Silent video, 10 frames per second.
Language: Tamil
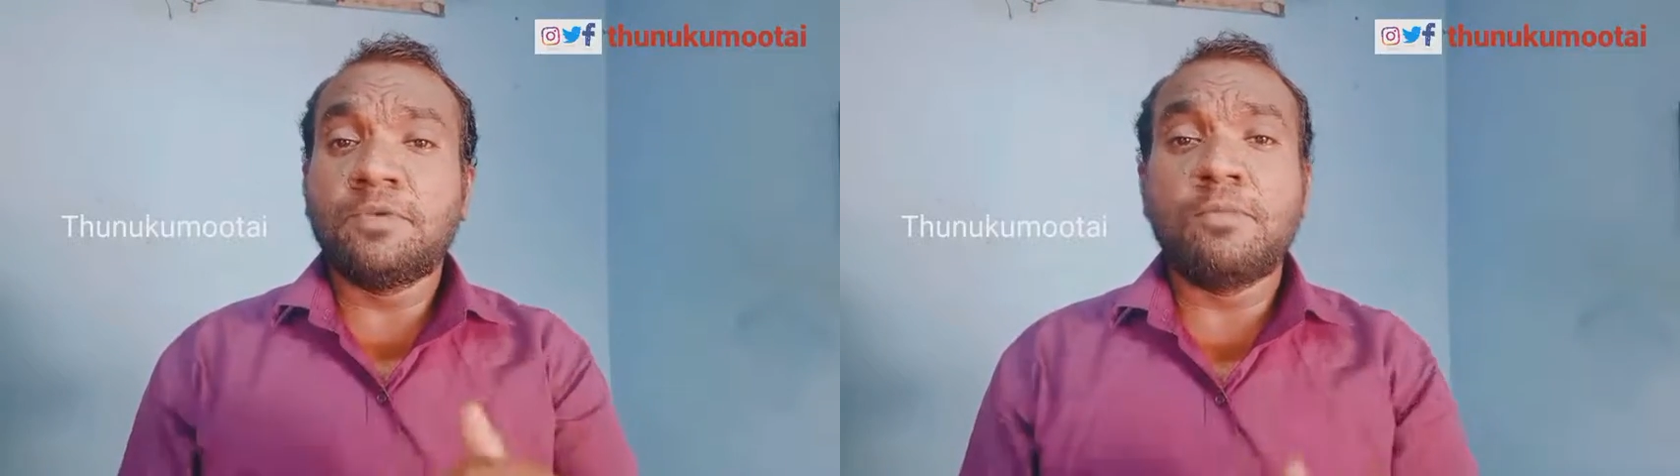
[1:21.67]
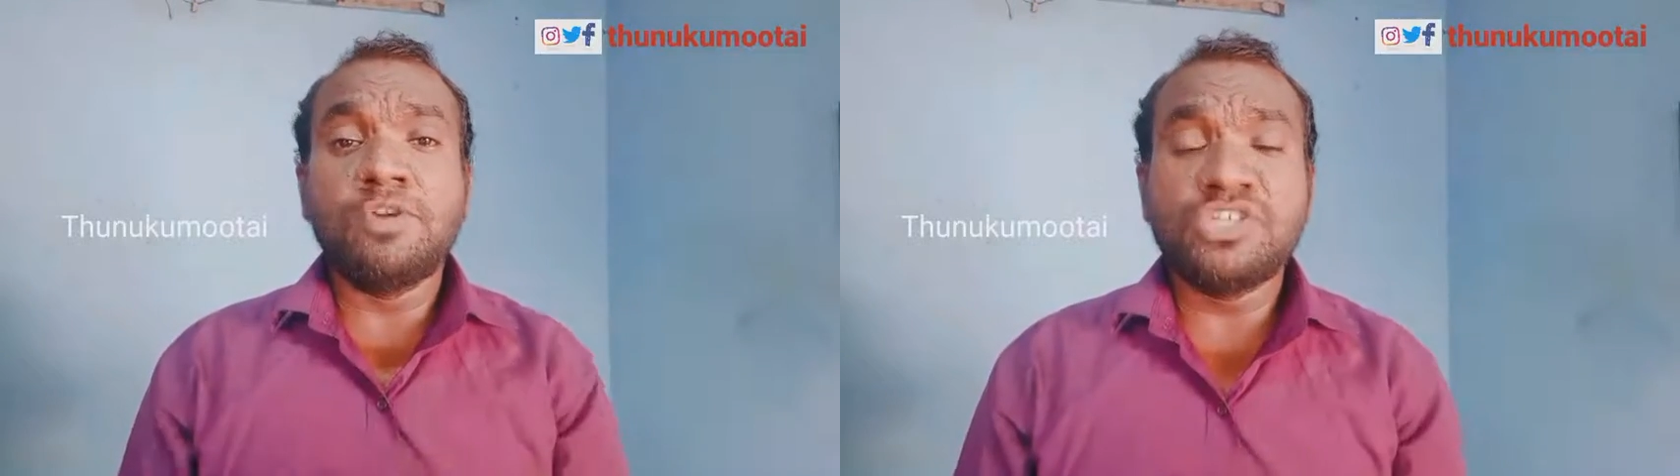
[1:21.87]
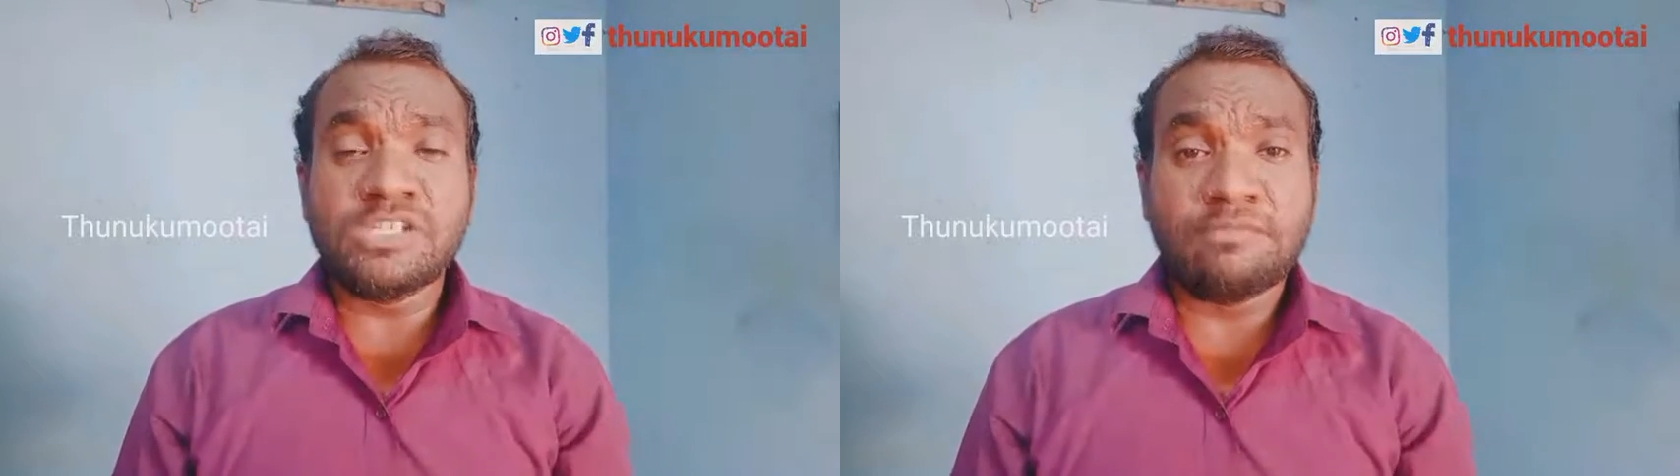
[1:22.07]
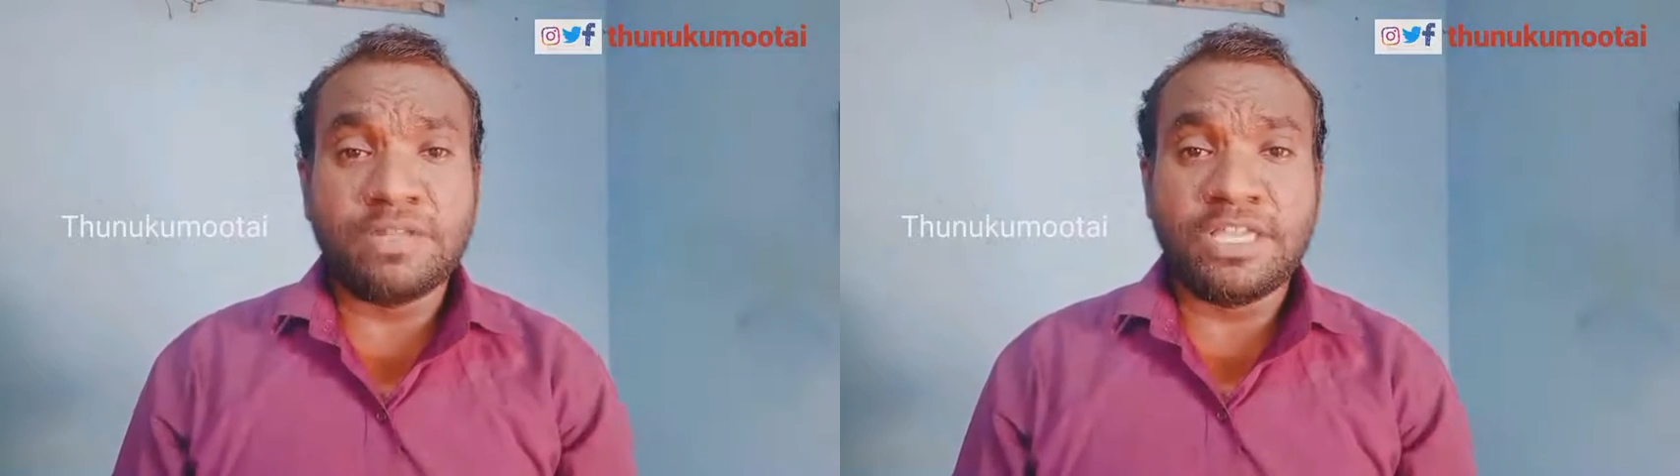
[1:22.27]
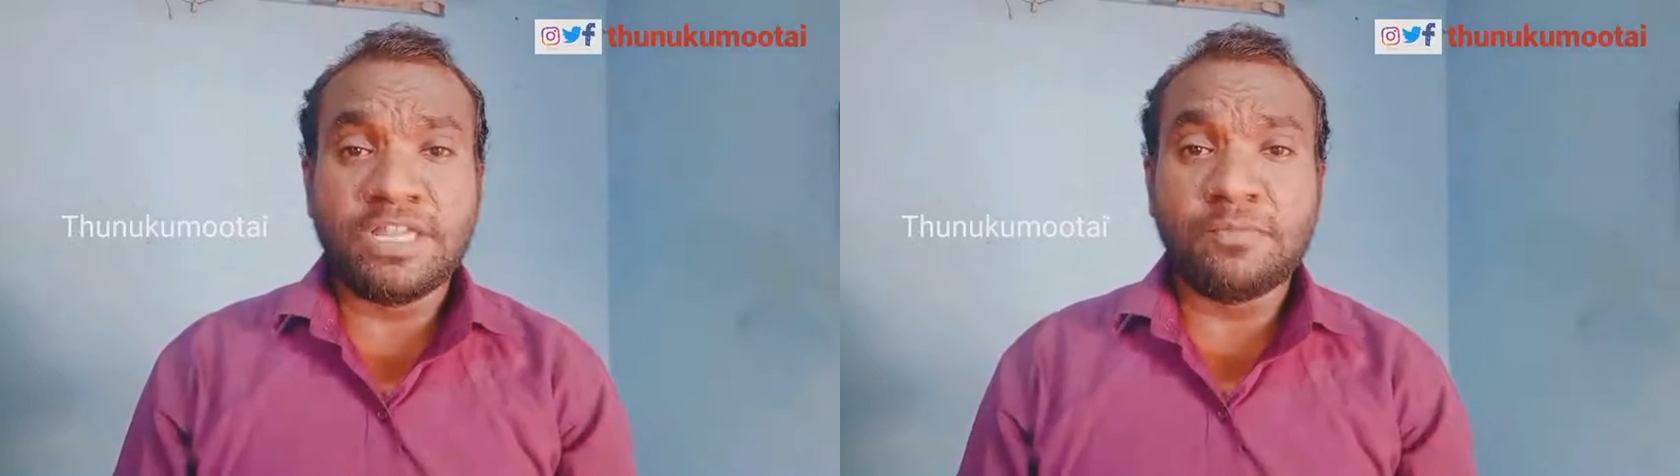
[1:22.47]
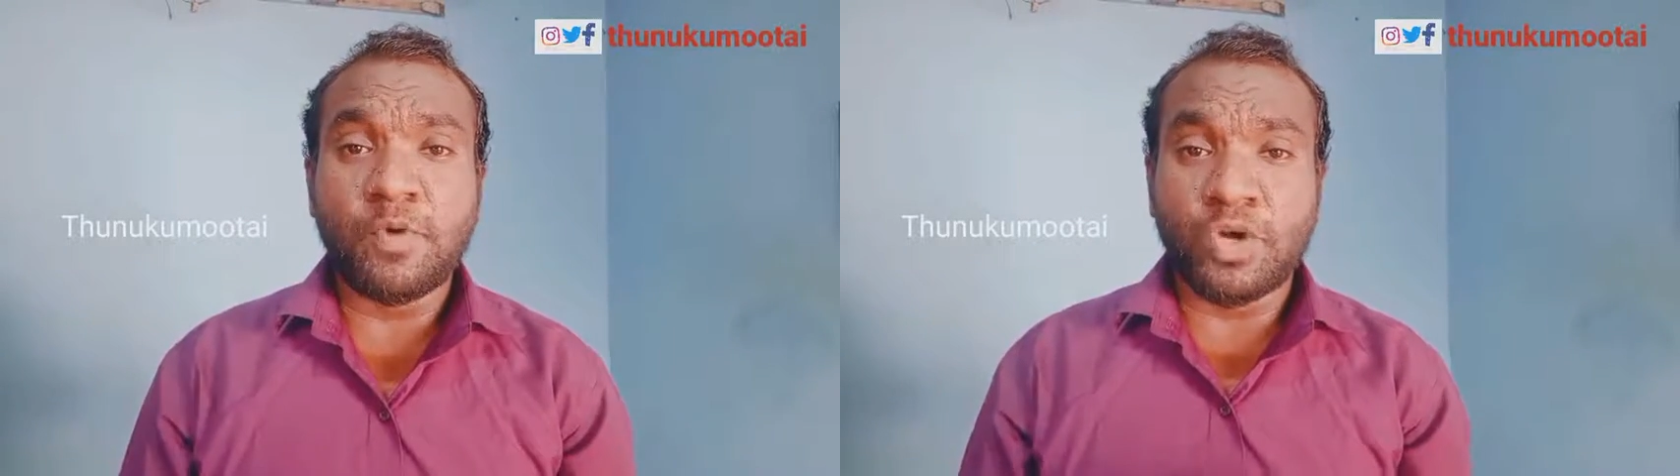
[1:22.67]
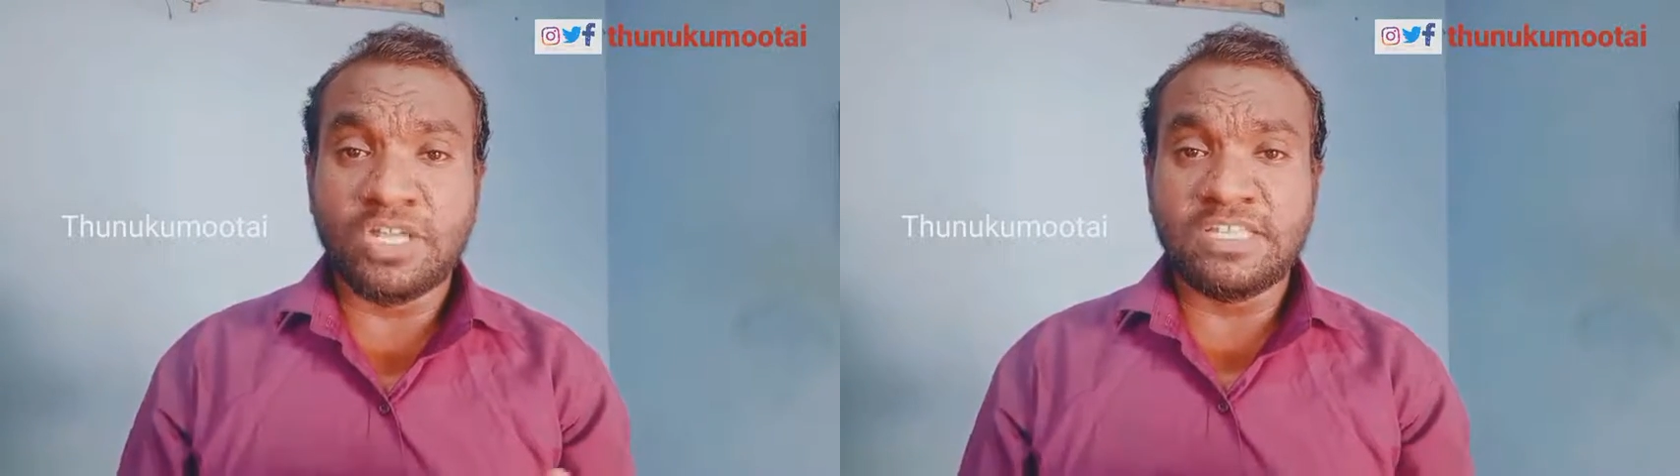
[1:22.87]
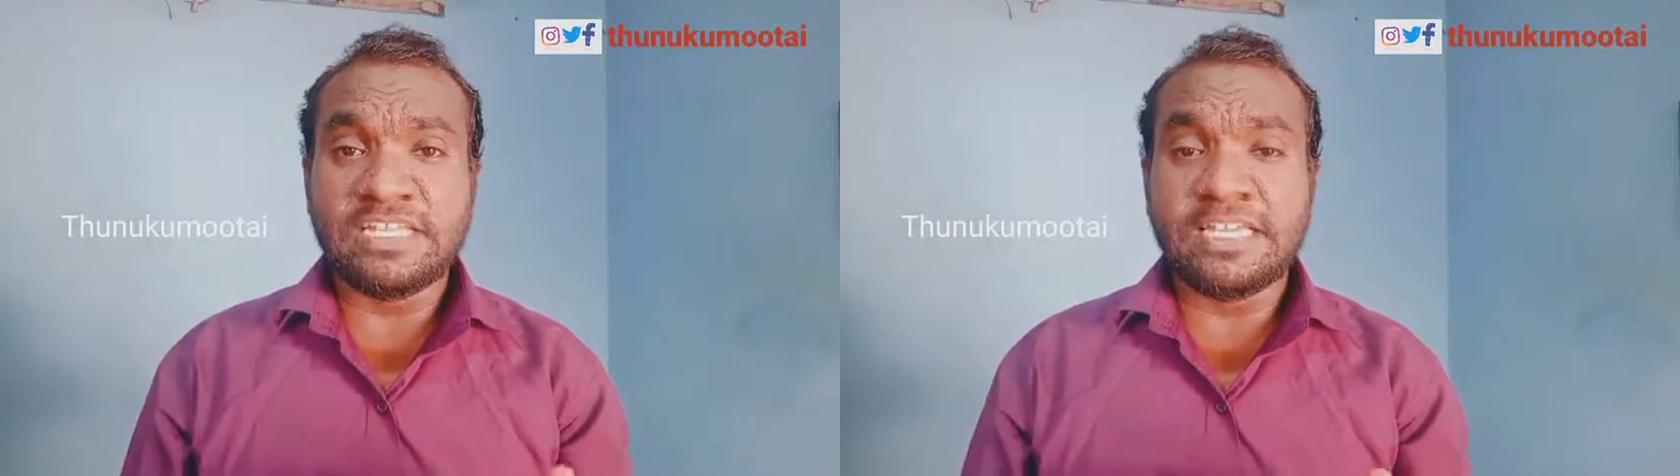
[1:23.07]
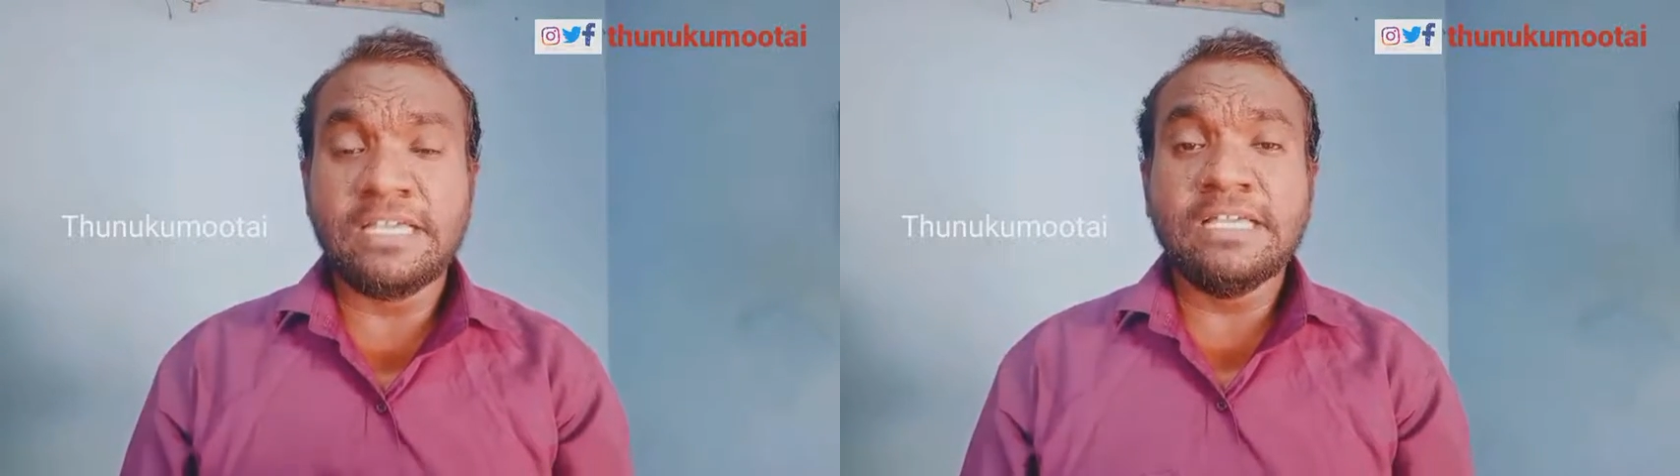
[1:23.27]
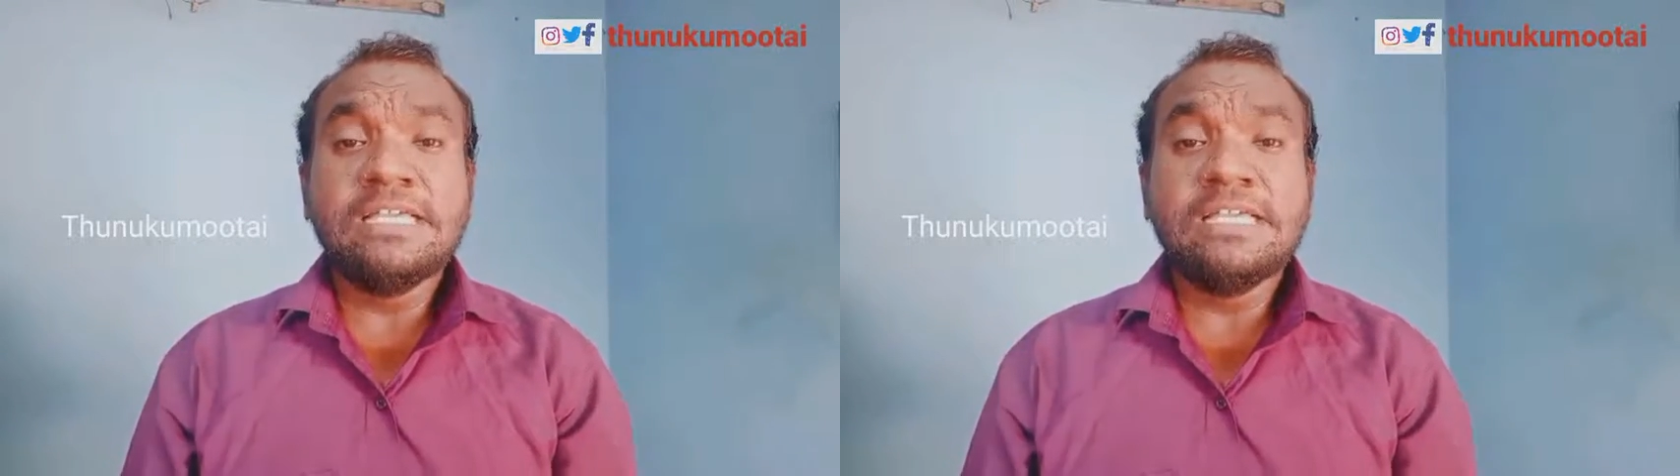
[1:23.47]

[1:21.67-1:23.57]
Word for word: ப்ரொமோஷன் அப்படிங்கிறது போகிறதுக்கு